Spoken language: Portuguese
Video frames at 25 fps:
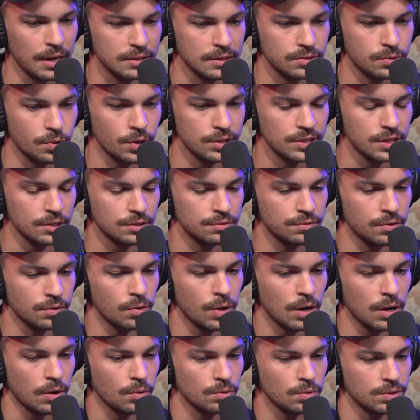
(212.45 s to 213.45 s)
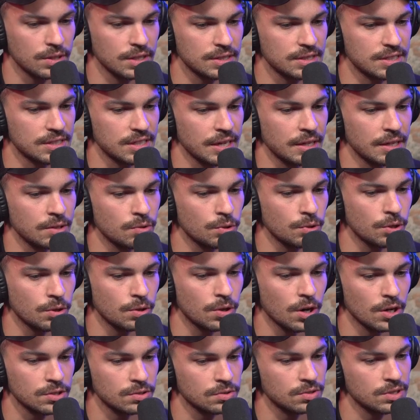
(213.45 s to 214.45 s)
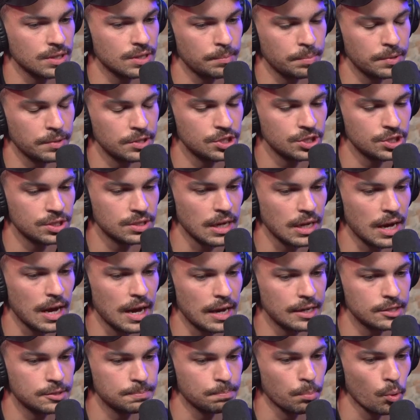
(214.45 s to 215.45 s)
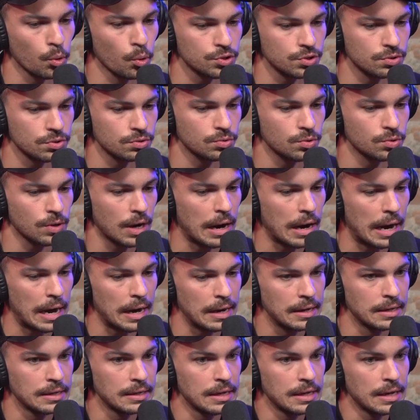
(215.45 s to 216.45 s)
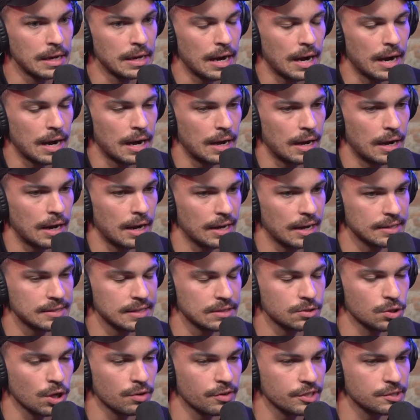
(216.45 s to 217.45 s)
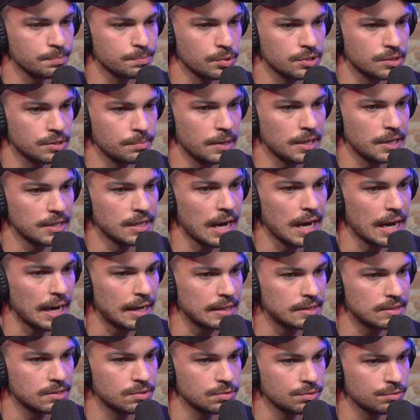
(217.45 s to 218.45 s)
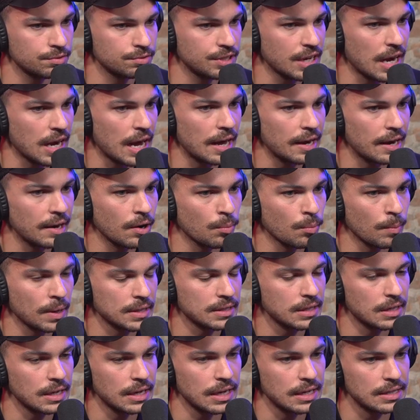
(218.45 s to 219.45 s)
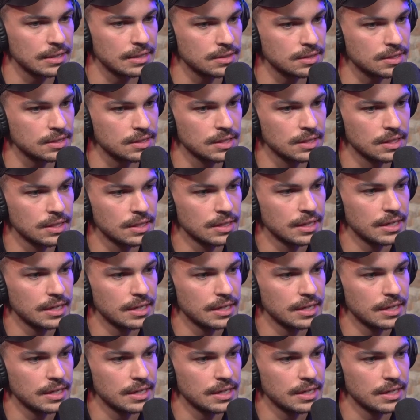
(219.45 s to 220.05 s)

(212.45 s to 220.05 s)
As coisas vão acontecendo e eu gosto sempre de estar tá exposto a, a, a essas novas possibilidades. O VR é uma delas.